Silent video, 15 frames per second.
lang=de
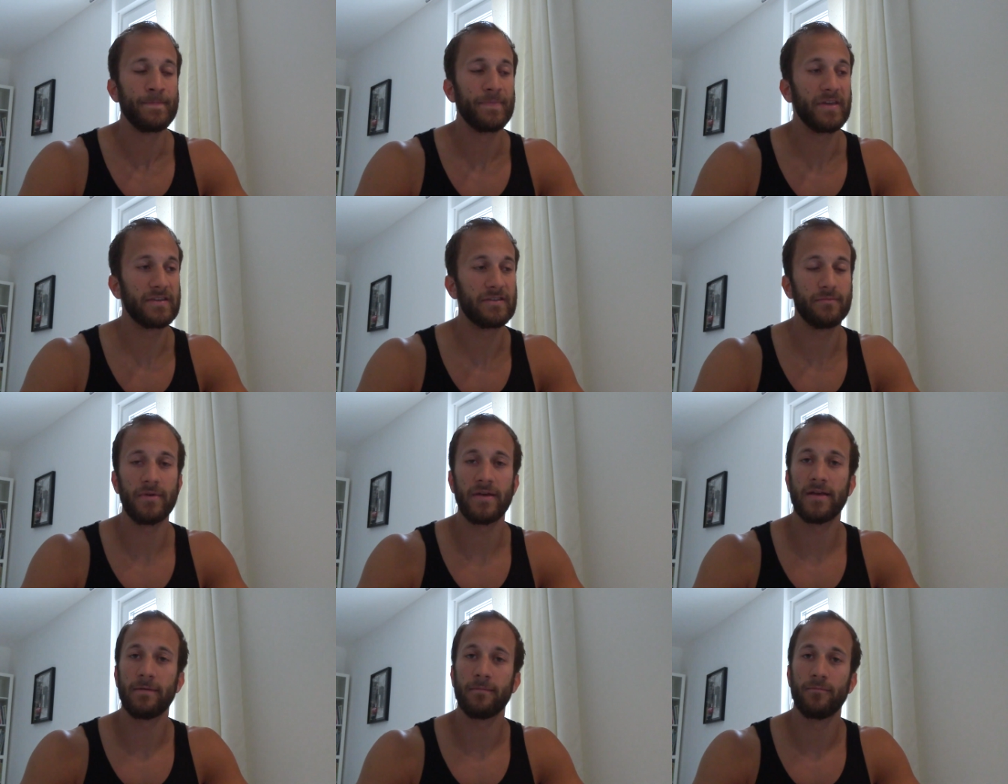
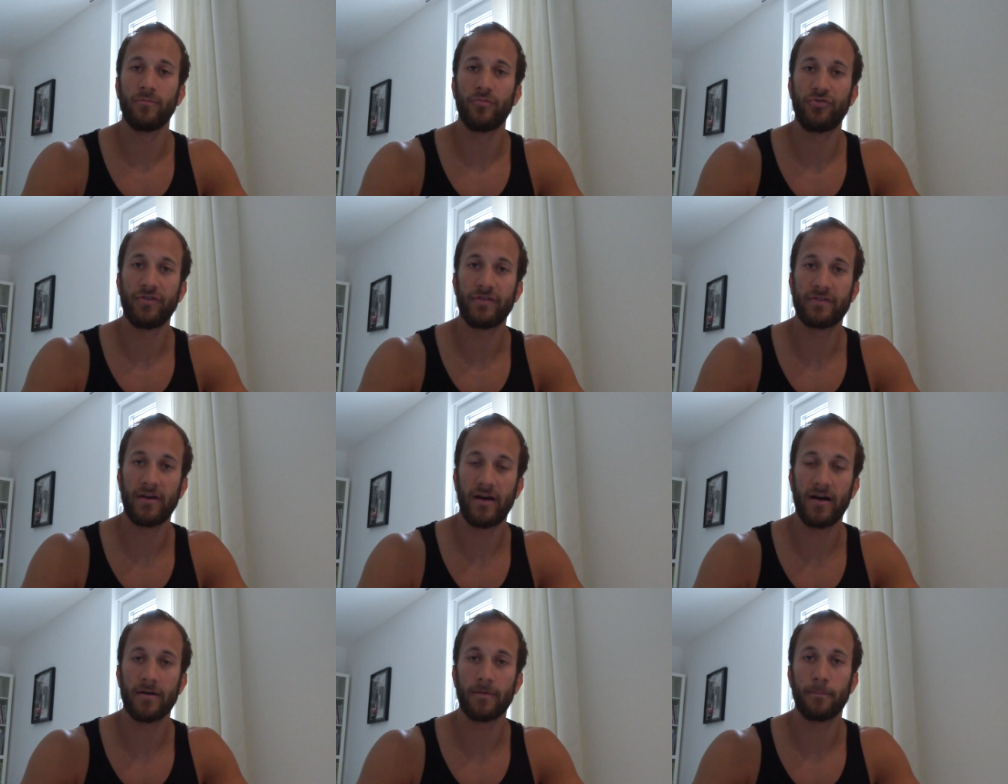Deswegen muss ich
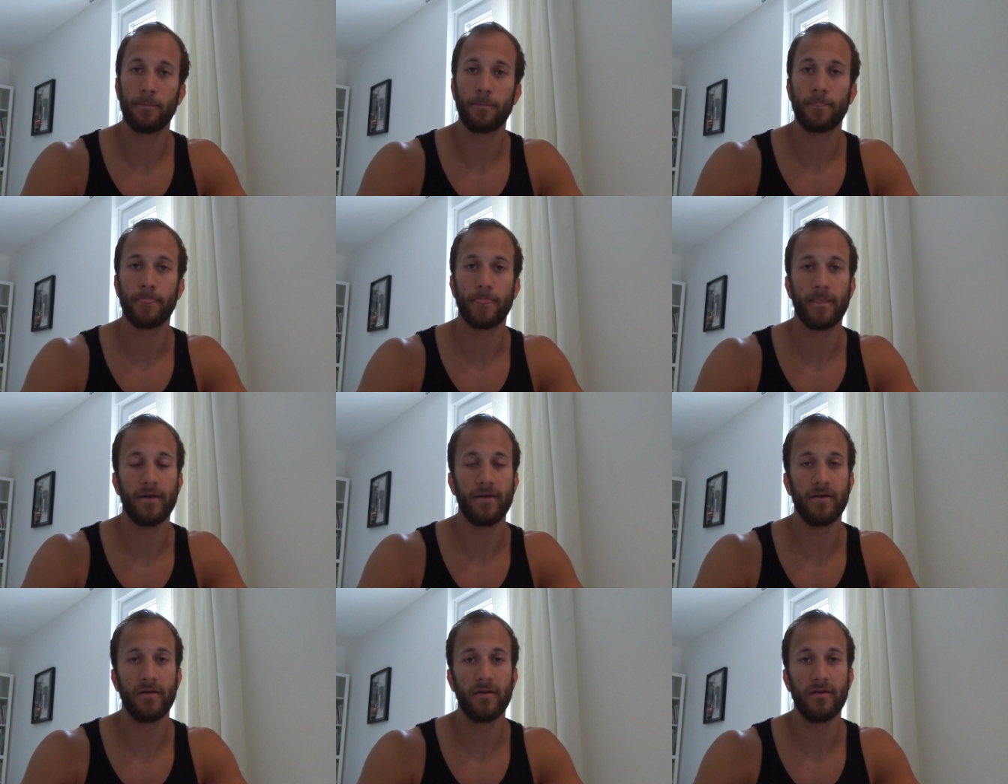sagen,
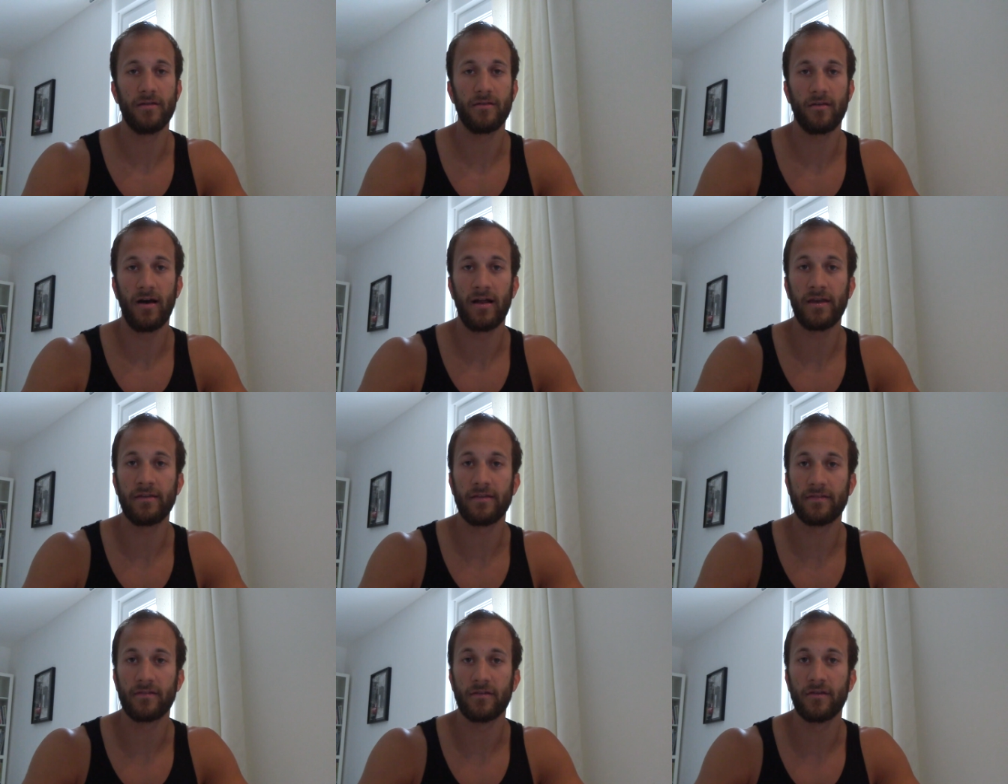äh, Italien
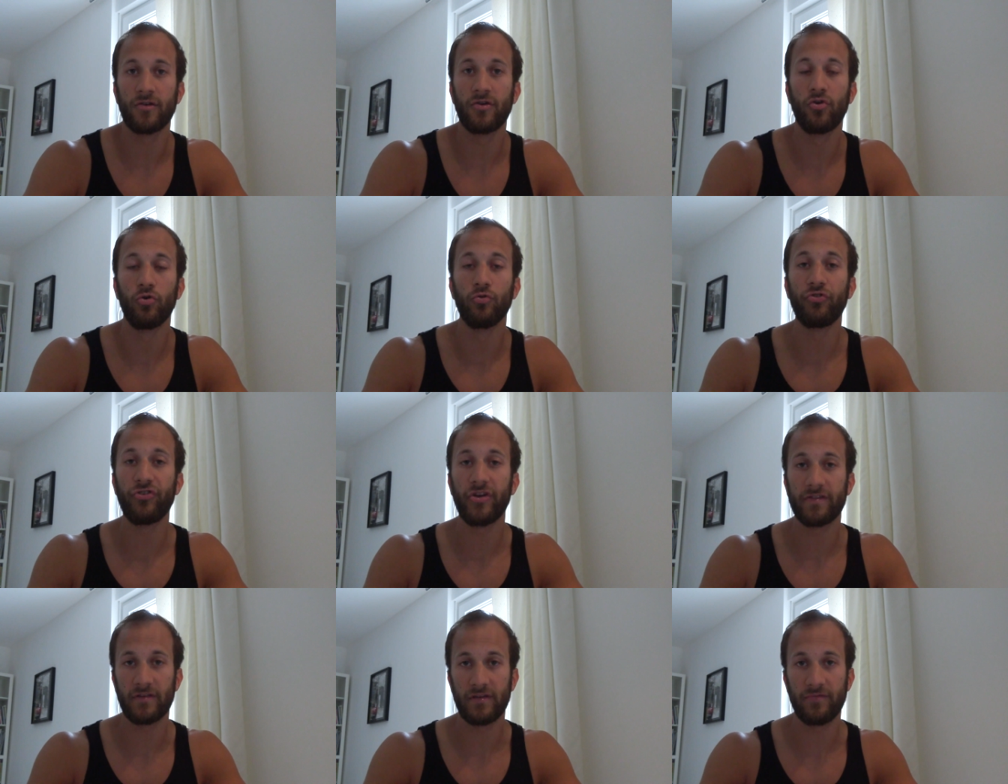ist
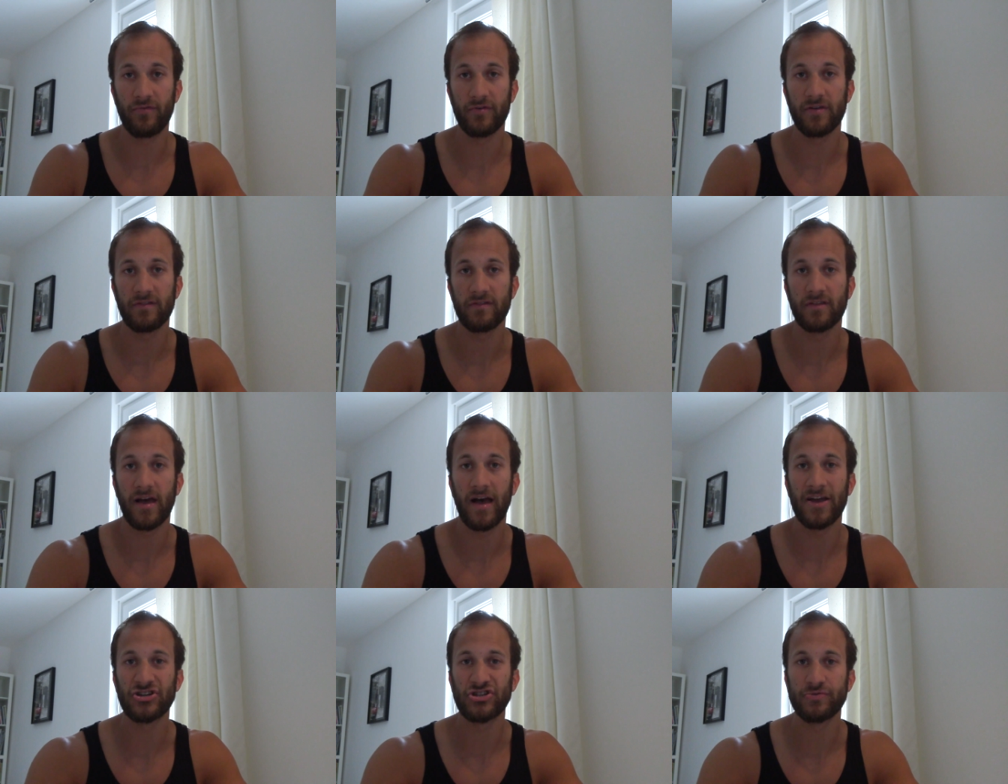grundsätzlich von diesen
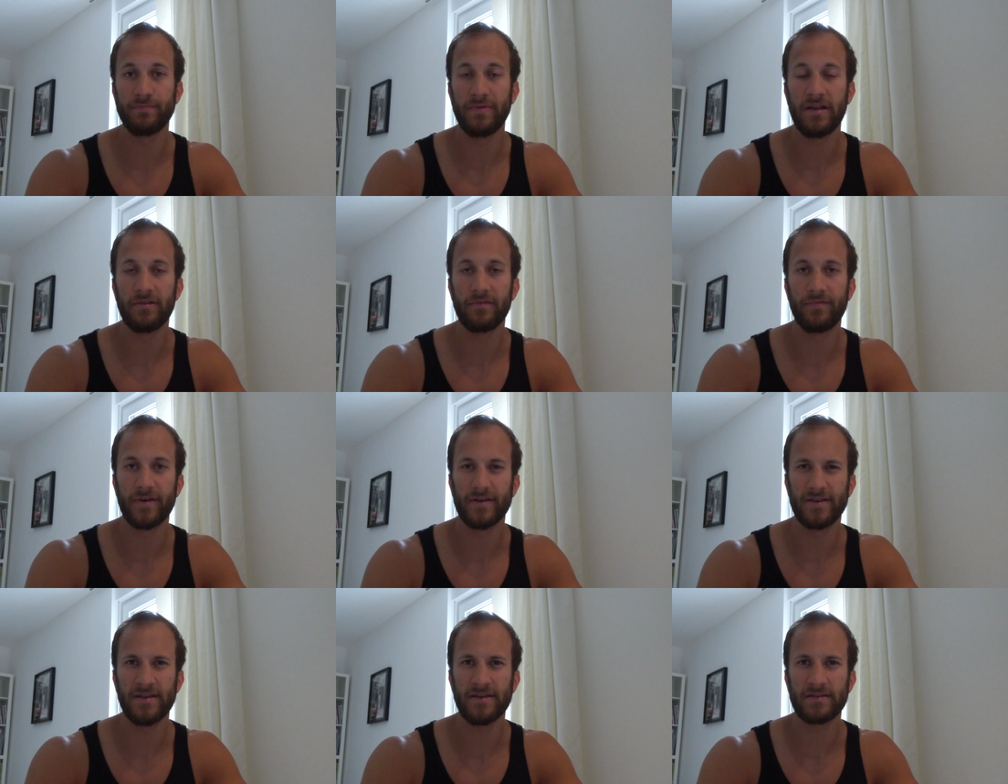drei Spielen
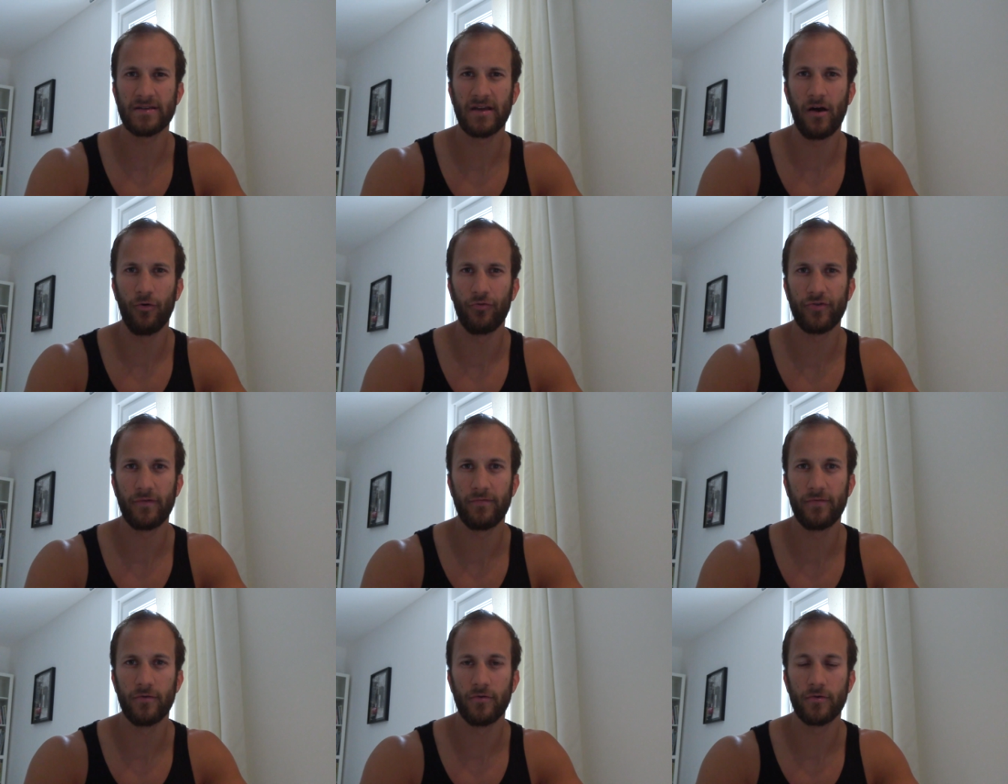verdient
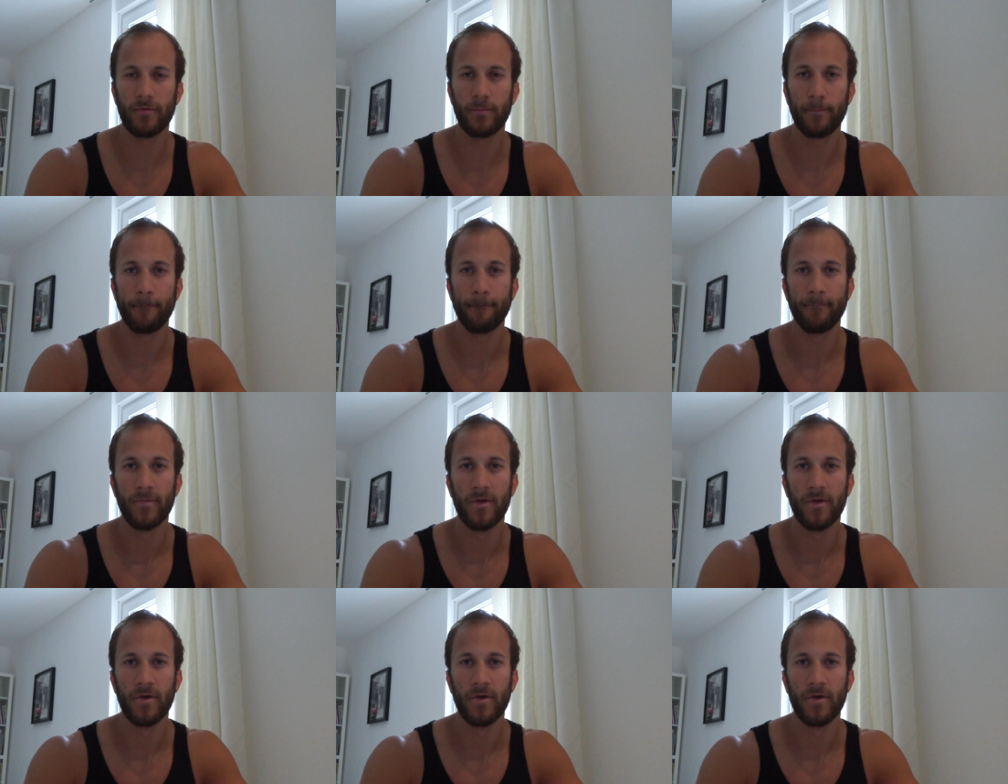rausgeflogen.